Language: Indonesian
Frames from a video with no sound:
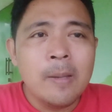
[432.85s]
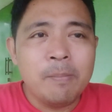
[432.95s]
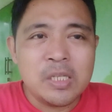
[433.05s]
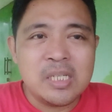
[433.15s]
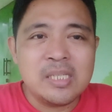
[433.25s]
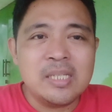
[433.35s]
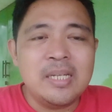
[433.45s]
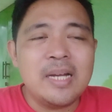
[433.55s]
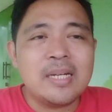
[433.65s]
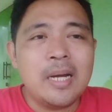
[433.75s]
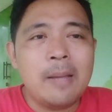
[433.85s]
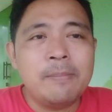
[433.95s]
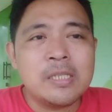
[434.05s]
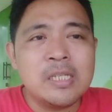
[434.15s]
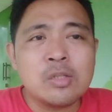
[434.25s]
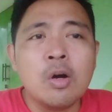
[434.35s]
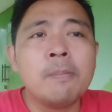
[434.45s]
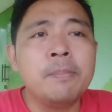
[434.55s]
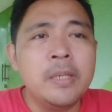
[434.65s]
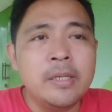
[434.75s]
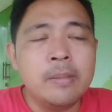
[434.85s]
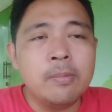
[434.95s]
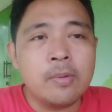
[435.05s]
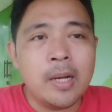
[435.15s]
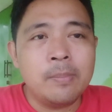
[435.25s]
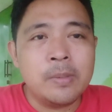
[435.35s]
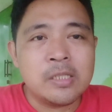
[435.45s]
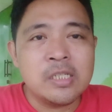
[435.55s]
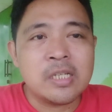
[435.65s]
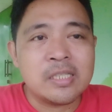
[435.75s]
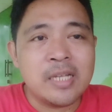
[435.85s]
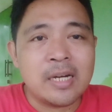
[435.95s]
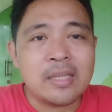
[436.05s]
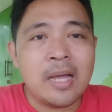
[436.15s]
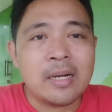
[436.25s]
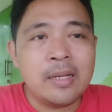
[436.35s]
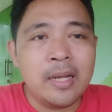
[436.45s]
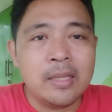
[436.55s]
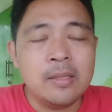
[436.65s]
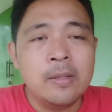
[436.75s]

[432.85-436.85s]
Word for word: bisnis ini adalah bisnis hobi, bukan bisnis kejar target